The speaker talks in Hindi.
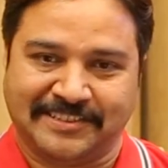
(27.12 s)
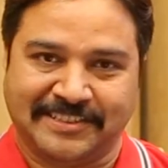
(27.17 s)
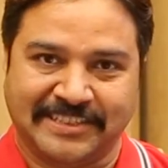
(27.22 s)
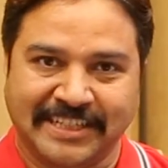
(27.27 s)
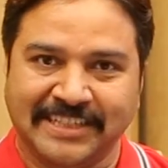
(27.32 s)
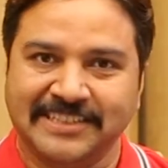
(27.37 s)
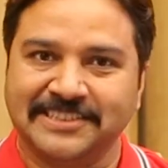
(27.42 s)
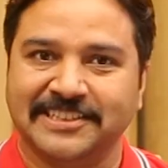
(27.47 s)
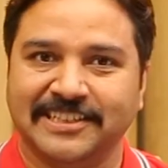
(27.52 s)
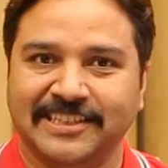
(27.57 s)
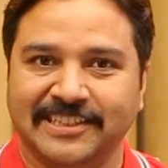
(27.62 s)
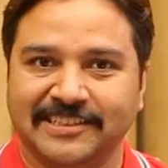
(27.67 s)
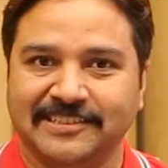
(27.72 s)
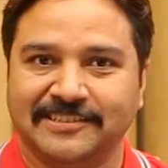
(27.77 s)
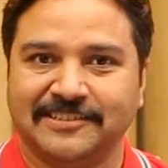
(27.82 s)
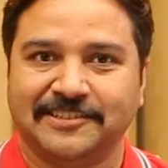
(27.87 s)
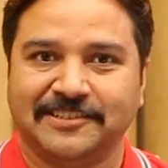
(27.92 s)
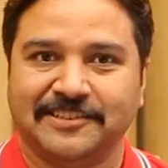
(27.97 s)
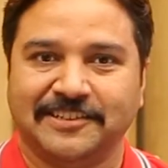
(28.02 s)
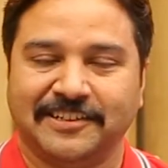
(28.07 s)
तीन दिन
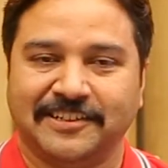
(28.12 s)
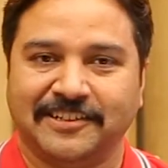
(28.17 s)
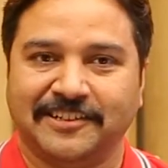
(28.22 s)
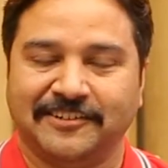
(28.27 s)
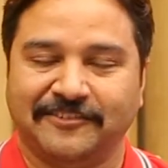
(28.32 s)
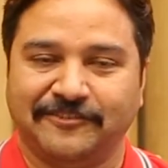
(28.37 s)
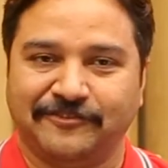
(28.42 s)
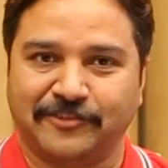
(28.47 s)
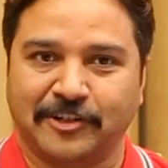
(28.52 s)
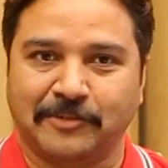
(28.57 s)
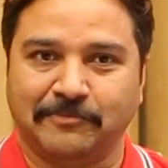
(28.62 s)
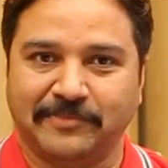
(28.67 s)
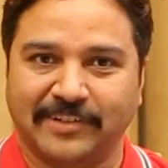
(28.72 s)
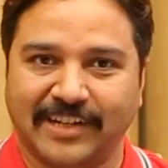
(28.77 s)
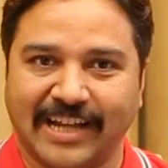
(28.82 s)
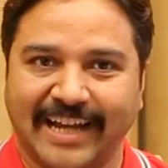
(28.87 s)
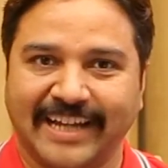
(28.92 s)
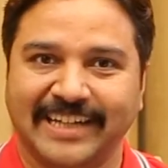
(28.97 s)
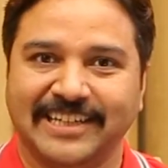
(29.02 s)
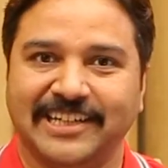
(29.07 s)
फ्रॉम
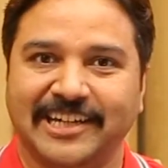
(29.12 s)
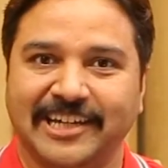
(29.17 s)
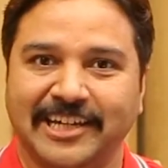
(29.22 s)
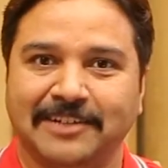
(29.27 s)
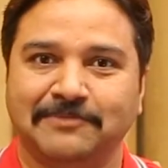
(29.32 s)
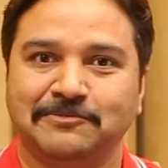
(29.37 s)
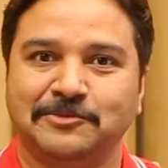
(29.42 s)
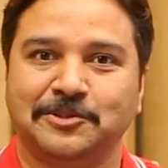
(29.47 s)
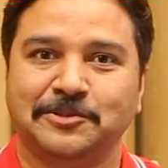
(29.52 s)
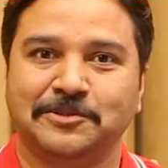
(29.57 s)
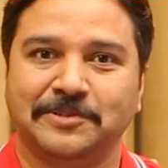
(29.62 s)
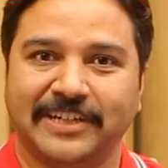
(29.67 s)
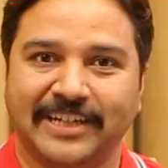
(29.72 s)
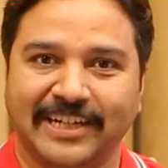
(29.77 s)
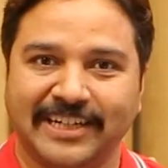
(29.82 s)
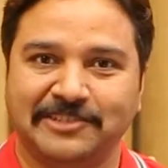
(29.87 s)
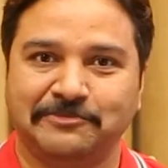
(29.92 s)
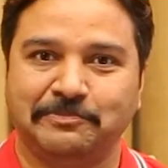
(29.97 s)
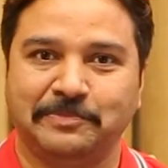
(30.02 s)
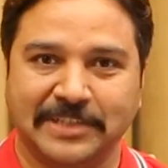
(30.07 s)
9 एम टू
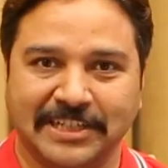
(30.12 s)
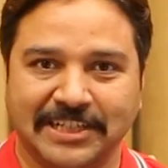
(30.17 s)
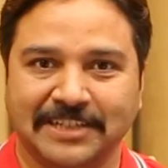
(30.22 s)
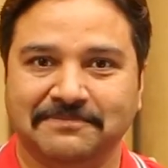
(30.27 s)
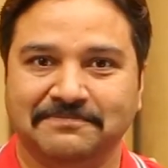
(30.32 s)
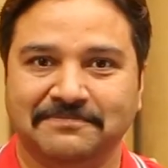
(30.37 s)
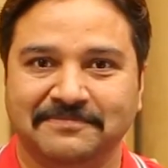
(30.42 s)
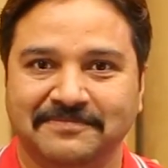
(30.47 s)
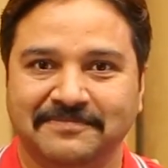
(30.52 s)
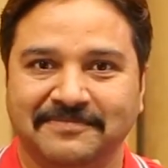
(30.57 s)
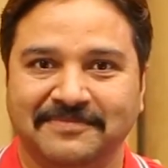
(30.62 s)
8 एम